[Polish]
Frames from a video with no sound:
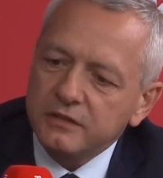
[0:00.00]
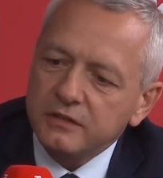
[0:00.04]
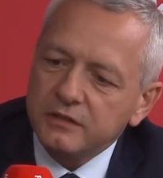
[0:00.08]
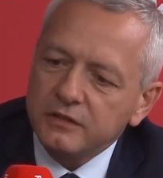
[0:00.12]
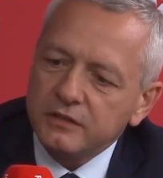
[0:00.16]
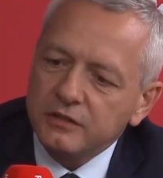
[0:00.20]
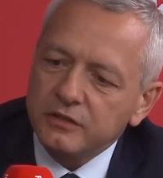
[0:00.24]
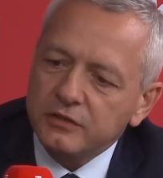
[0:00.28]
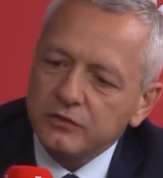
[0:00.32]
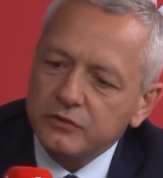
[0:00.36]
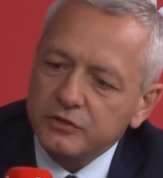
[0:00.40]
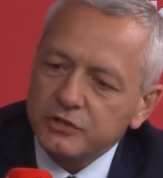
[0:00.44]

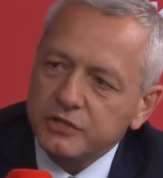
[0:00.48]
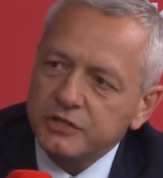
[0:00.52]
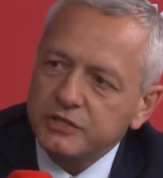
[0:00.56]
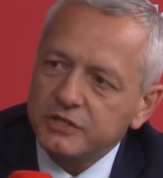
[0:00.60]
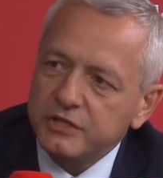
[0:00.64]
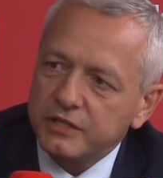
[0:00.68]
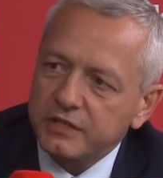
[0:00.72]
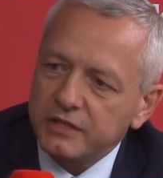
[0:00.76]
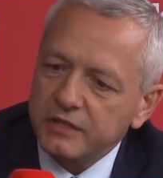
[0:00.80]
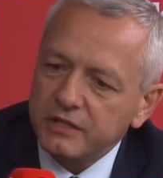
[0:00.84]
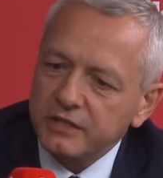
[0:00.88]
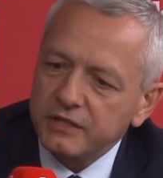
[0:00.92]
i to się
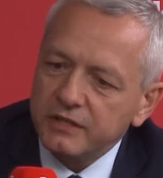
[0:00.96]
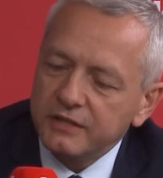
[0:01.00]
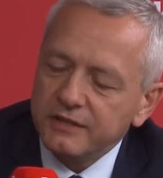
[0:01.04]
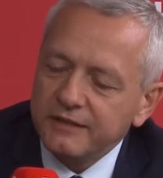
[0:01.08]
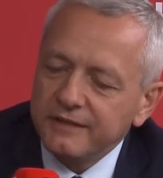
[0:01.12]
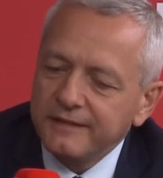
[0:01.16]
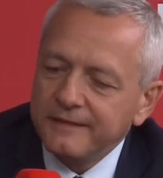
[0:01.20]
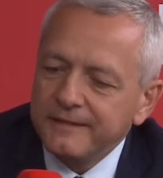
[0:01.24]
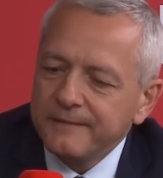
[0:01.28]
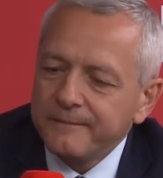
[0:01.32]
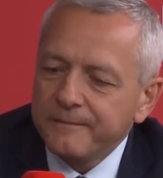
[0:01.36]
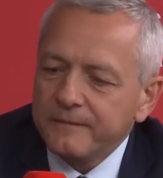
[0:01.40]
dzieje.
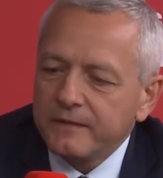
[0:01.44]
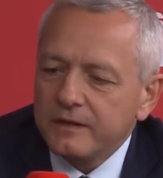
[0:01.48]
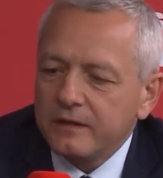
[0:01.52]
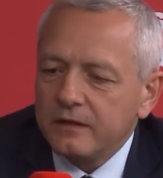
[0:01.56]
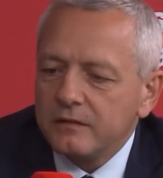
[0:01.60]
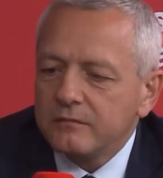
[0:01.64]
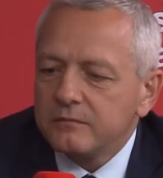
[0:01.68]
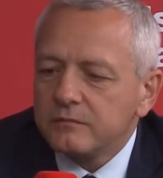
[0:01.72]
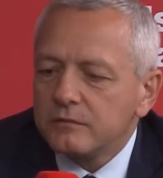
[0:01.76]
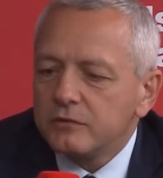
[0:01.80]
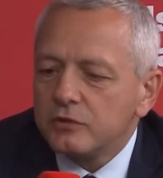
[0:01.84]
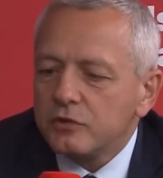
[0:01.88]
No,
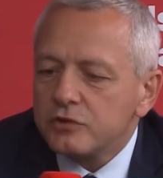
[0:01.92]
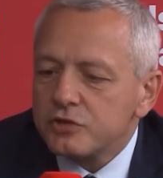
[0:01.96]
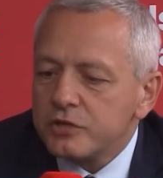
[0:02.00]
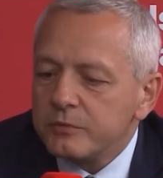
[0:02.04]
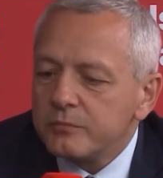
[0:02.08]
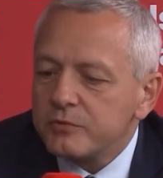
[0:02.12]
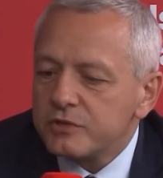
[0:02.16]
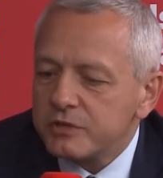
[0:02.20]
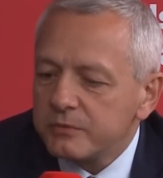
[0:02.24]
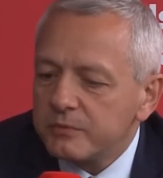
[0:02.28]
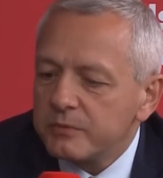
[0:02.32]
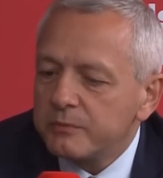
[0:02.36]
to, że
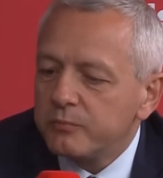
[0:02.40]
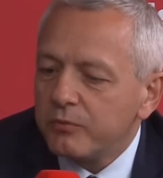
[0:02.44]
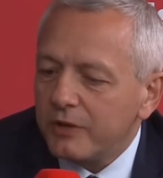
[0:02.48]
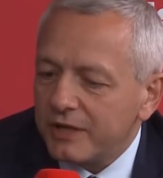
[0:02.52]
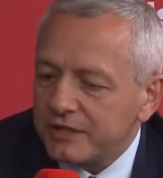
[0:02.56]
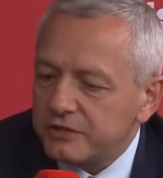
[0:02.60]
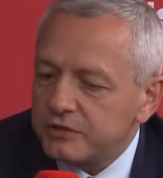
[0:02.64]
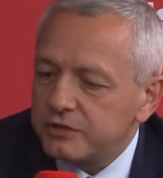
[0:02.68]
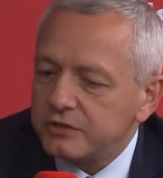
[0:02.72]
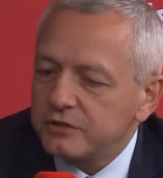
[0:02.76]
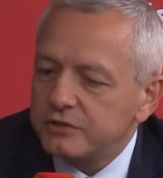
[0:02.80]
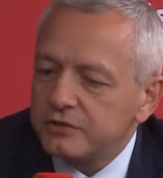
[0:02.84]
możemy
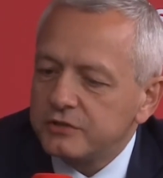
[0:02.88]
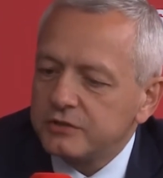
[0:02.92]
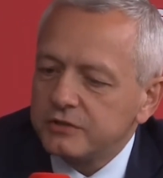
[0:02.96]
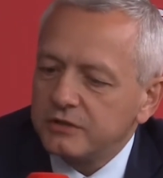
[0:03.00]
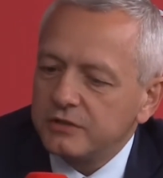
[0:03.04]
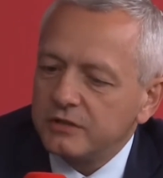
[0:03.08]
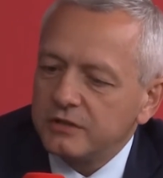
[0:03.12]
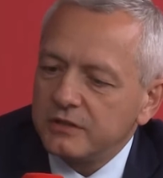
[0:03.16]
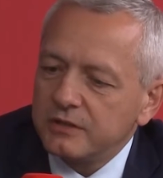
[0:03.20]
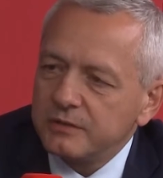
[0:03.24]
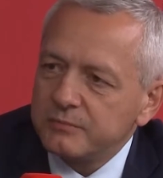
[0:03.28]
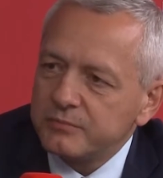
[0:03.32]
płacić
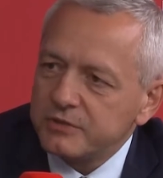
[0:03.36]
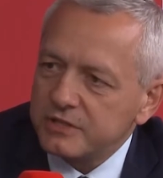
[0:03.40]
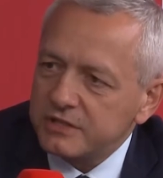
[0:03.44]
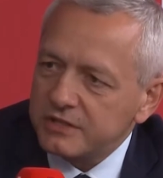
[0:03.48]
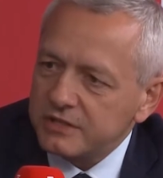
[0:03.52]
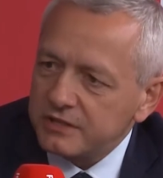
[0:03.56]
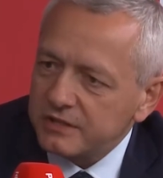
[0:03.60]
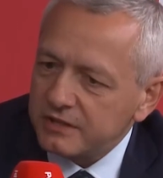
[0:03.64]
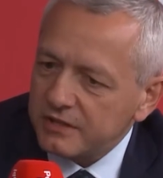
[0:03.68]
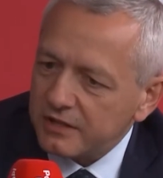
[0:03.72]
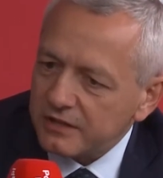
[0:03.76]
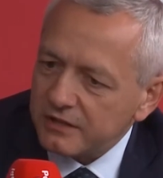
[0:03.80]
przez
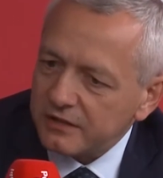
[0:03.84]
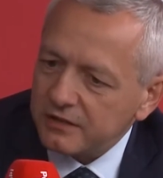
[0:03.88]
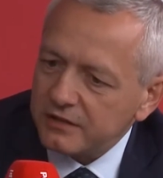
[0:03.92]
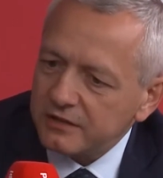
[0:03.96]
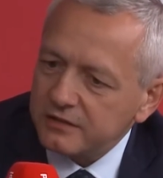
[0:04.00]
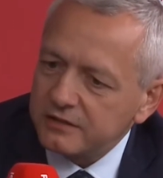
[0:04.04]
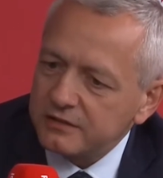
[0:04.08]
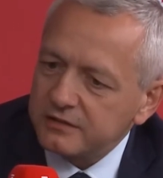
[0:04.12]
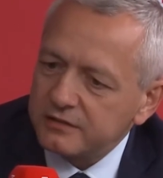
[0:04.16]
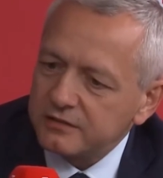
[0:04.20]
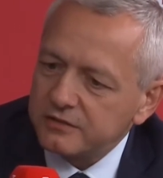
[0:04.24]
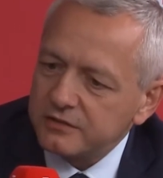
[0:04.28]
internet,